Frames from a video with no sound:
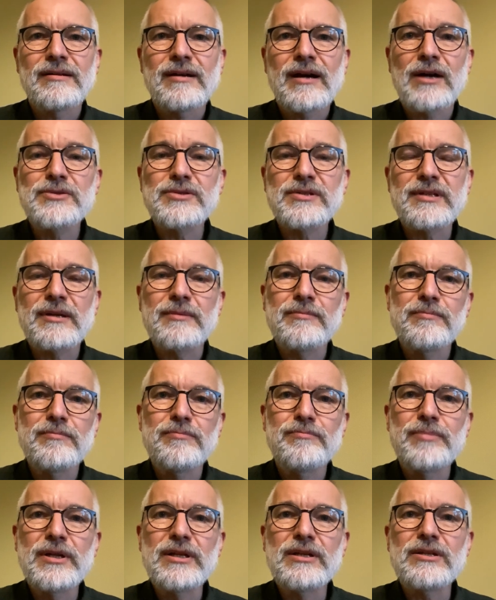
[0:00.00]

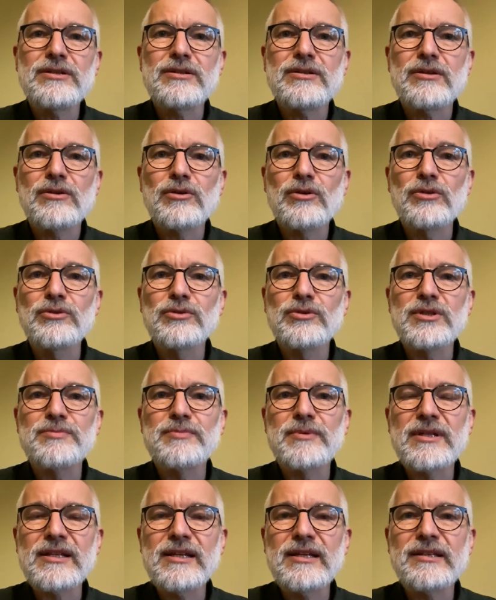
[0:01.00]
Außerdem bin ich
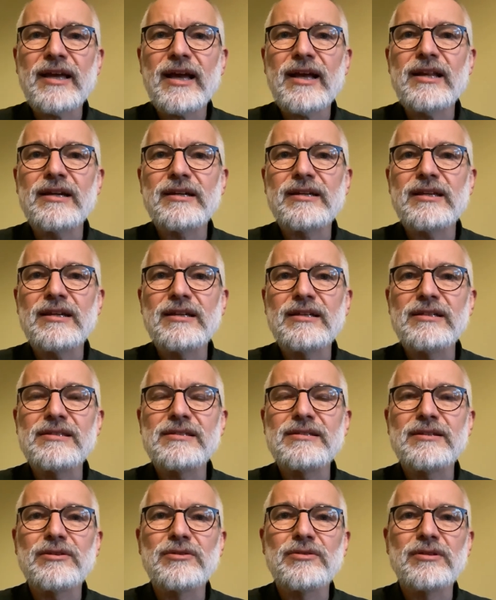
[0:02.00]
Gründungsmitglied der LAG
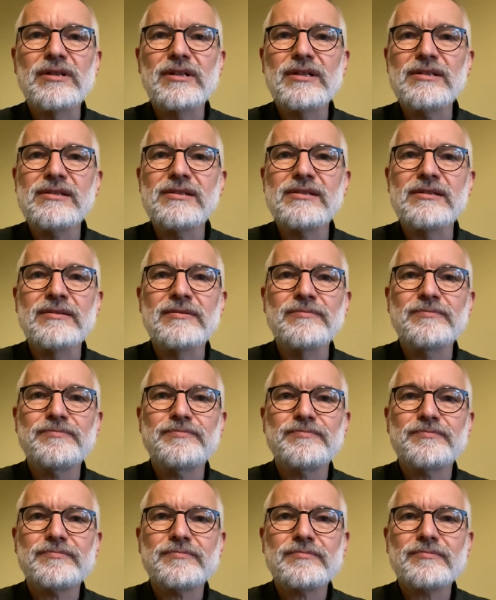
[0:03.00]
Christinnen und Christen,
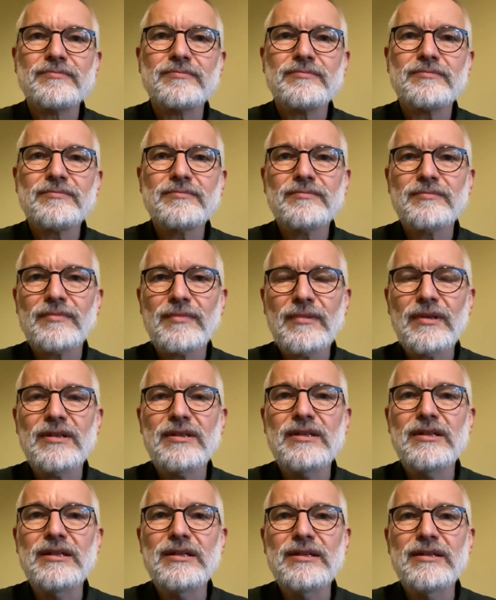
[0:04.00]

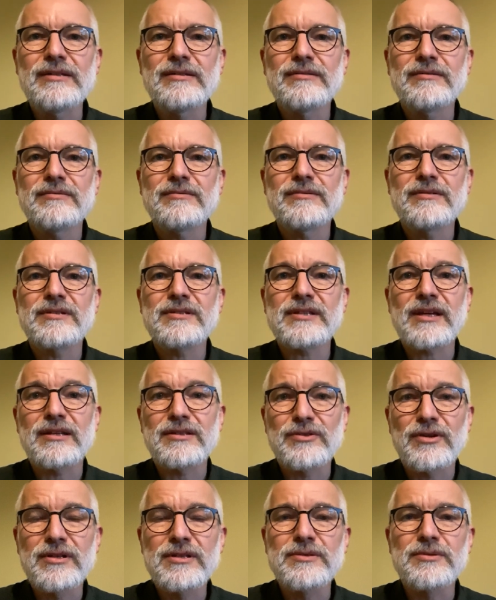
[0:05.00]
die
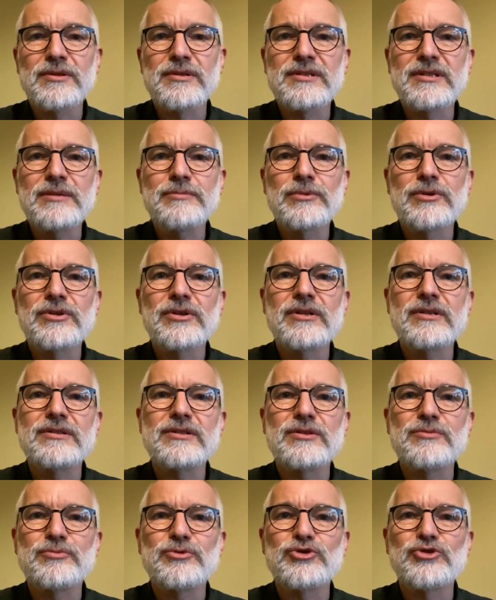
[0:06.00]
seit
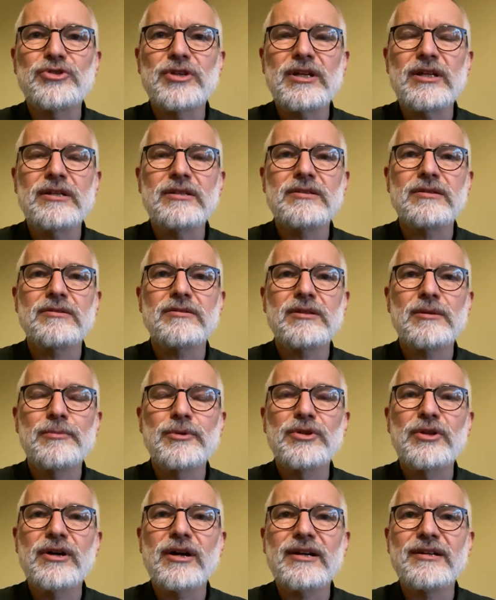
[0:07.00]
1997 besteht,
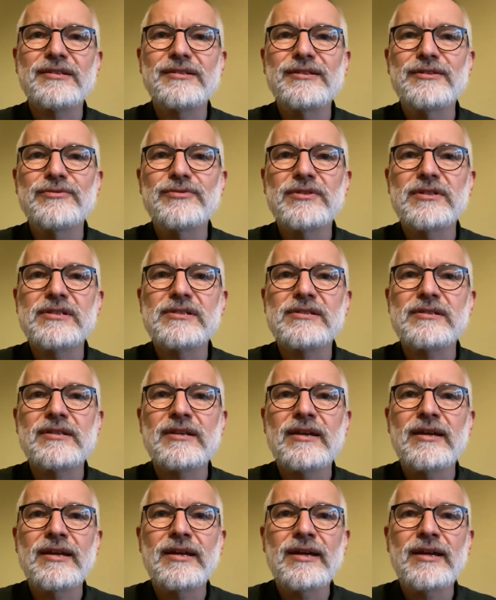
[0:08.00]
immer noch aktiv ist.